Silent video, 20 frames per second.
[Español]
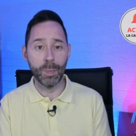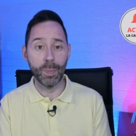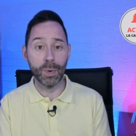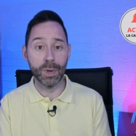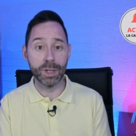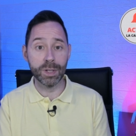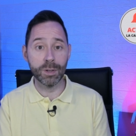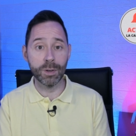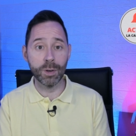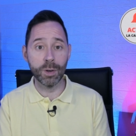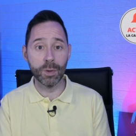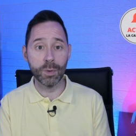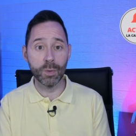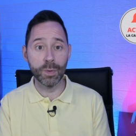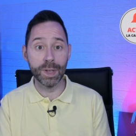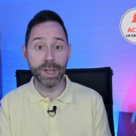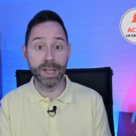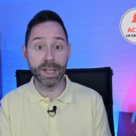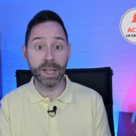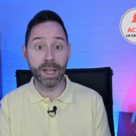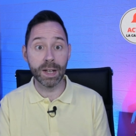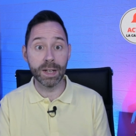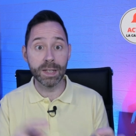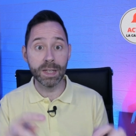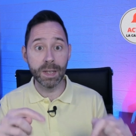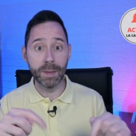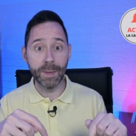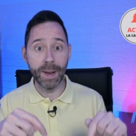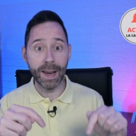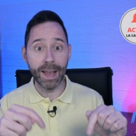pues no lo dudes,
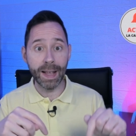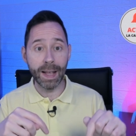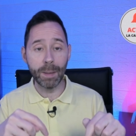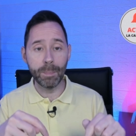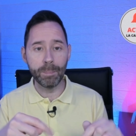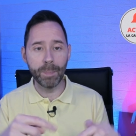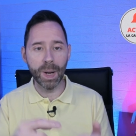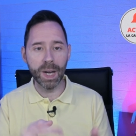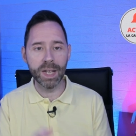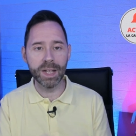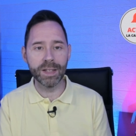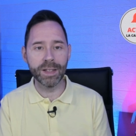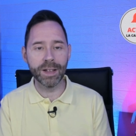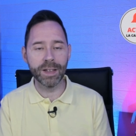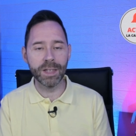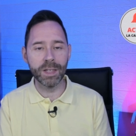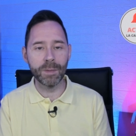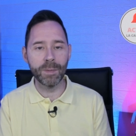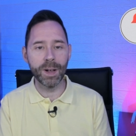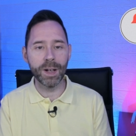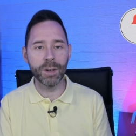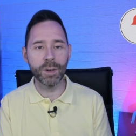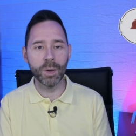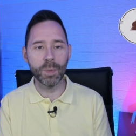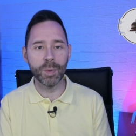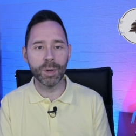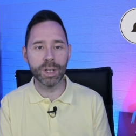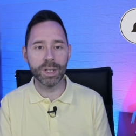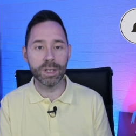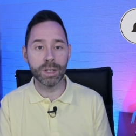activa la campanita aquí
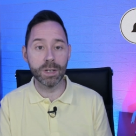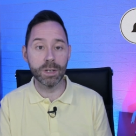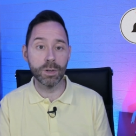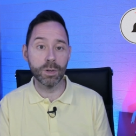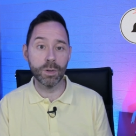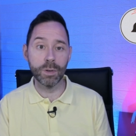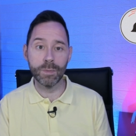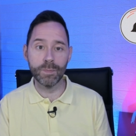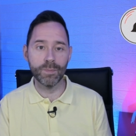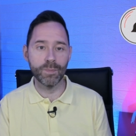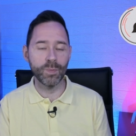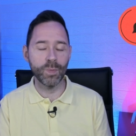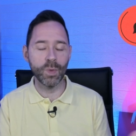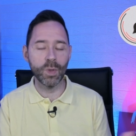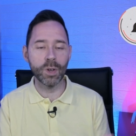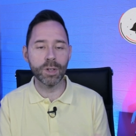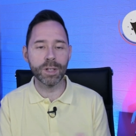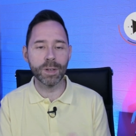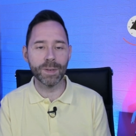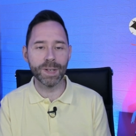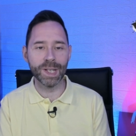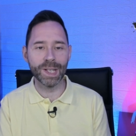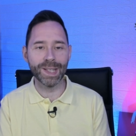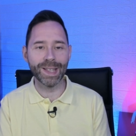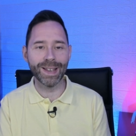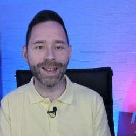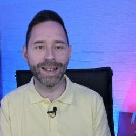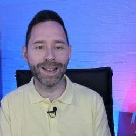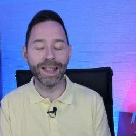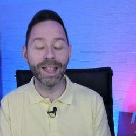debajo porque si no, no te vas a
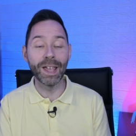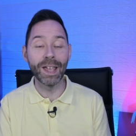enterar.